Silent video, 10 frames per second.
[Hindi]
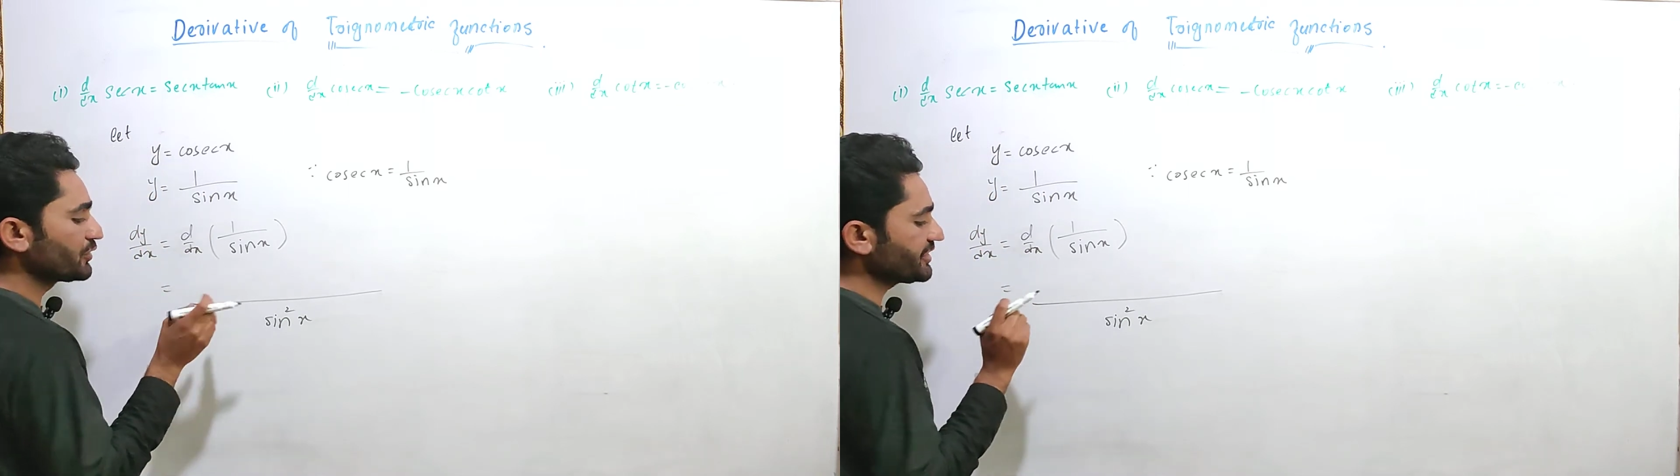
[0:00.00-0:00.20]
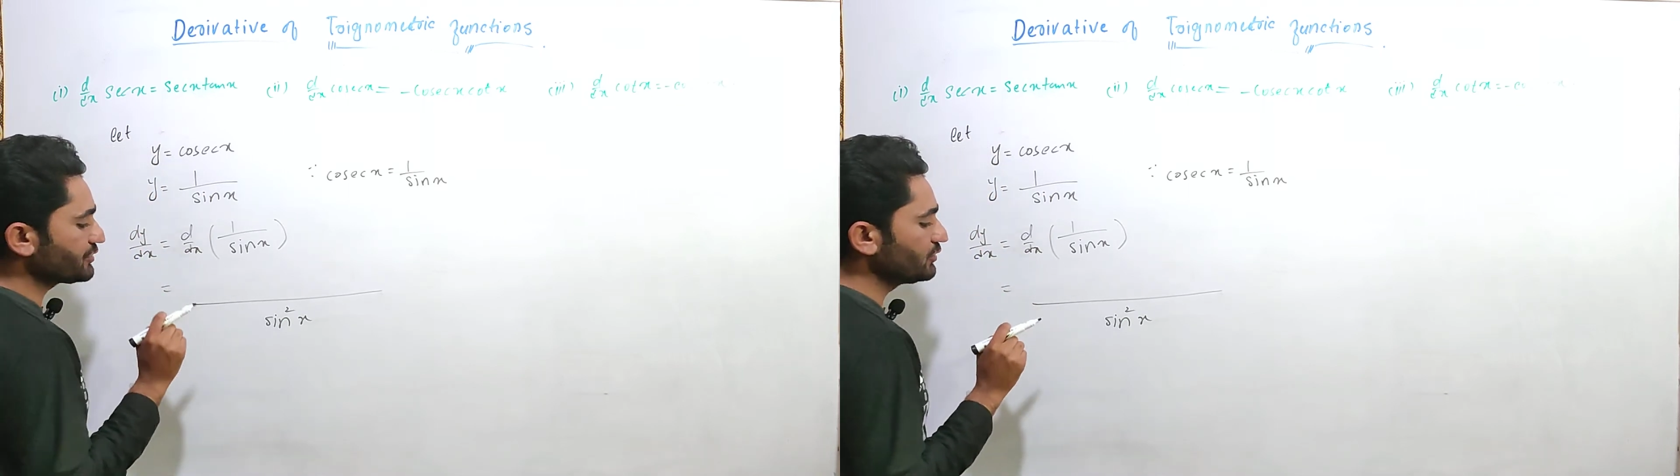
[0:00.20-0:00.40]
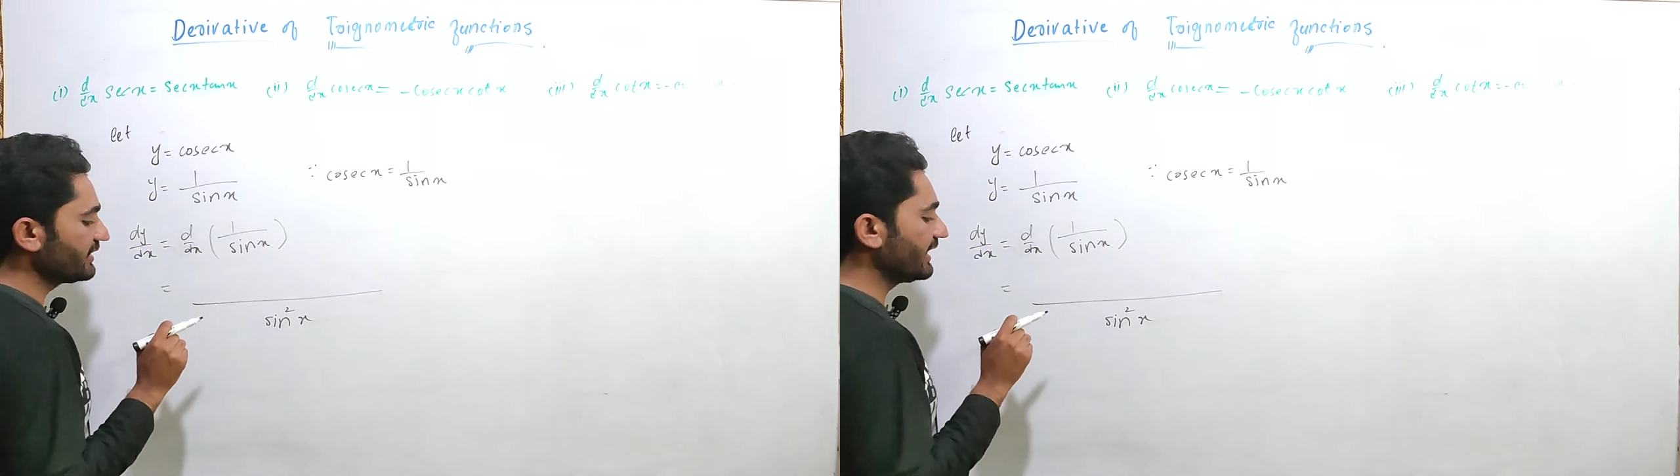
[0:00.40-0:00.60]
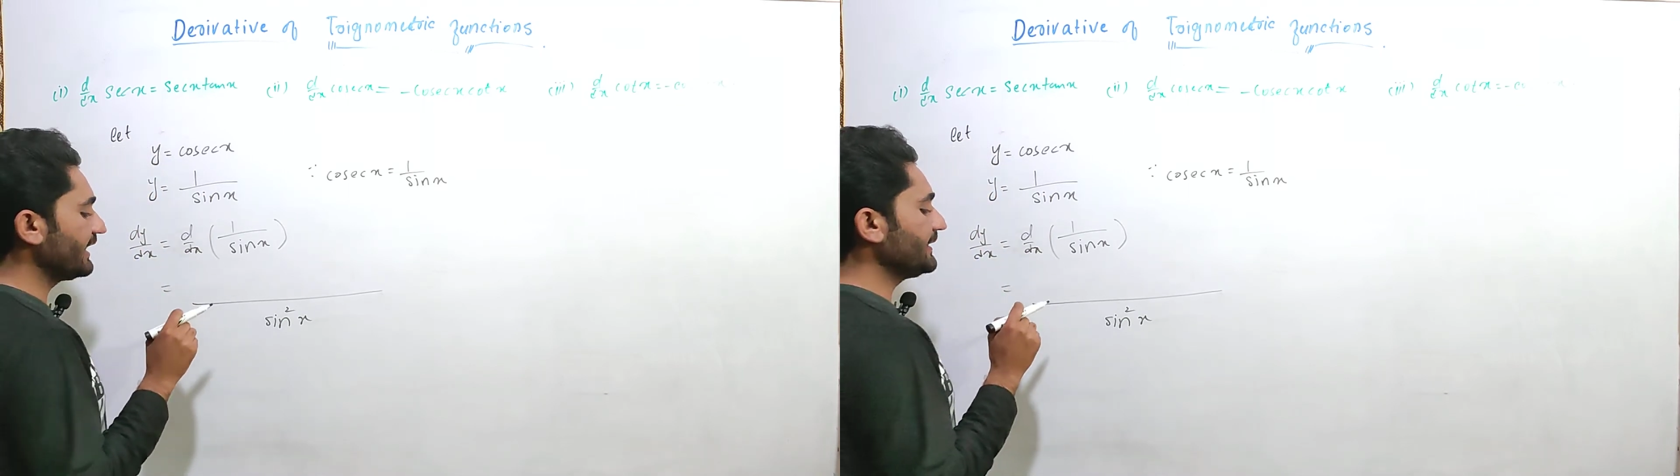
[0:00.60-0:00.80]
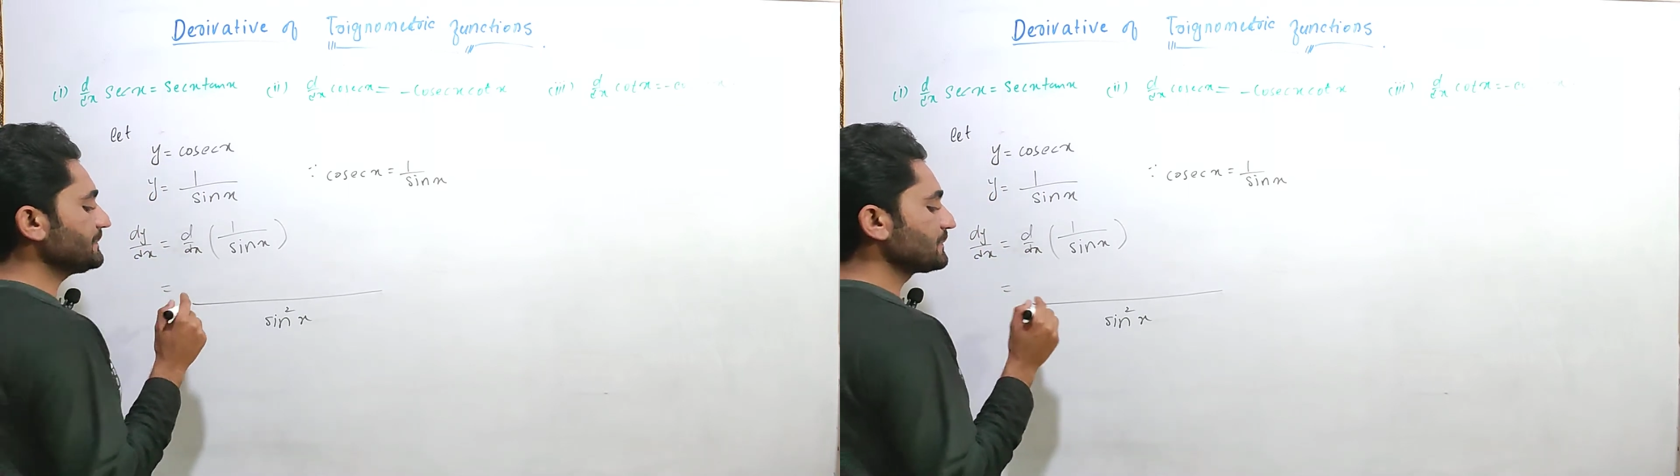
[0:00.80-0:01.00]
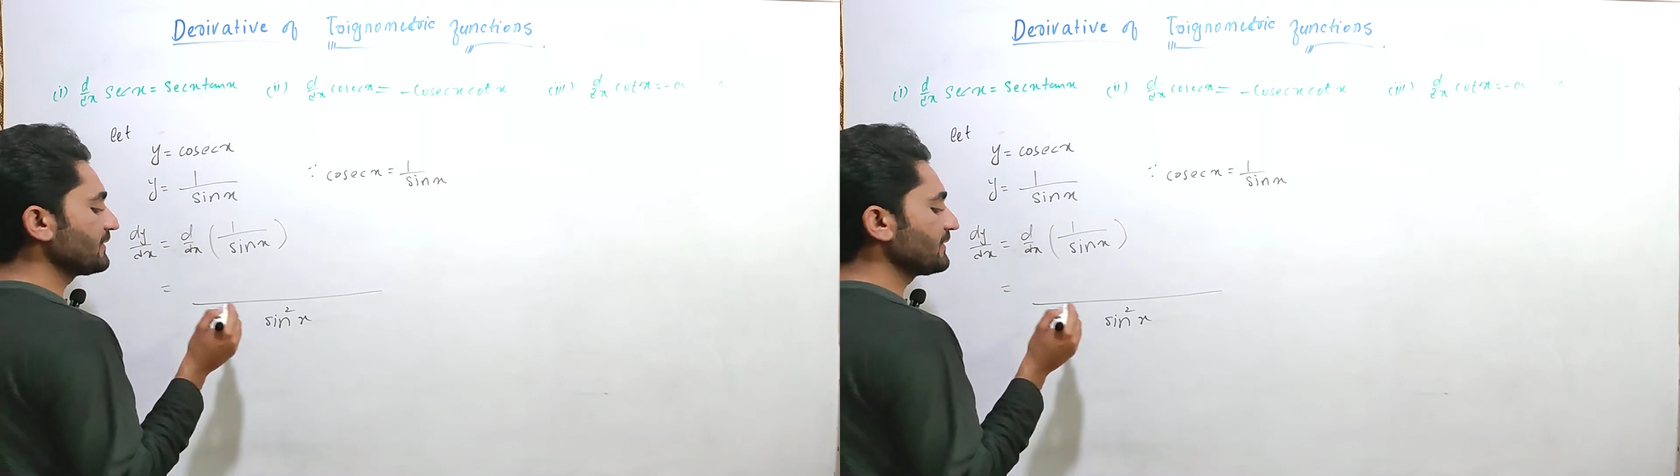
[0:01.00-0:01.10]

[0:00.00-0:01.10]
क्वेश्चन रूल क्या है